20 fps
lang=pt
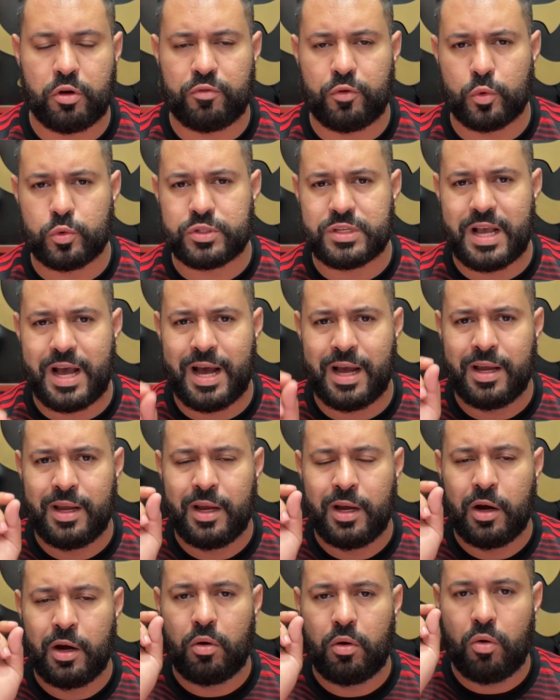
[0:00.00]
Vou usar
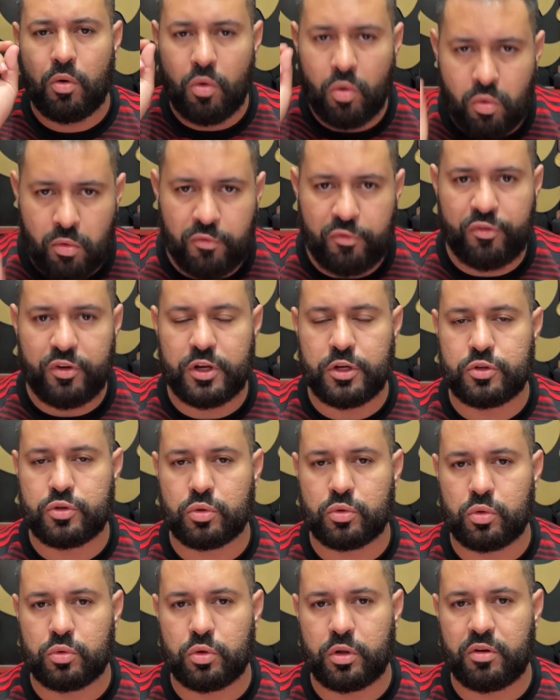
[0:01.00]
um
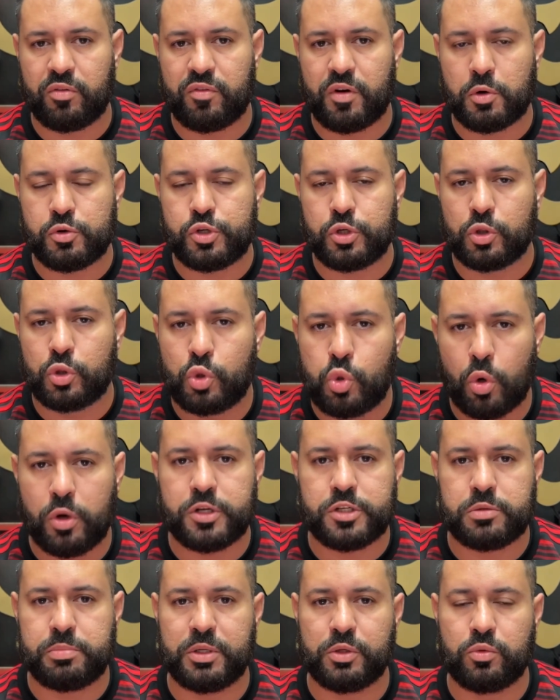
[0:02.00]
vídeo do Dorival de
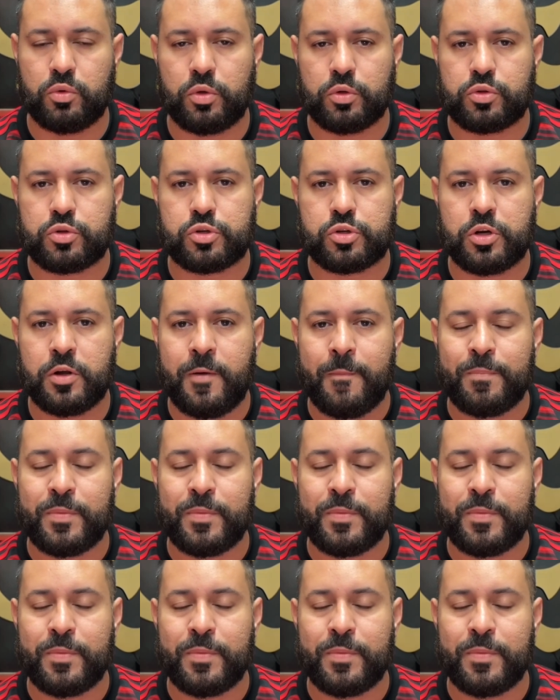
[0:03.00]
dois minutos,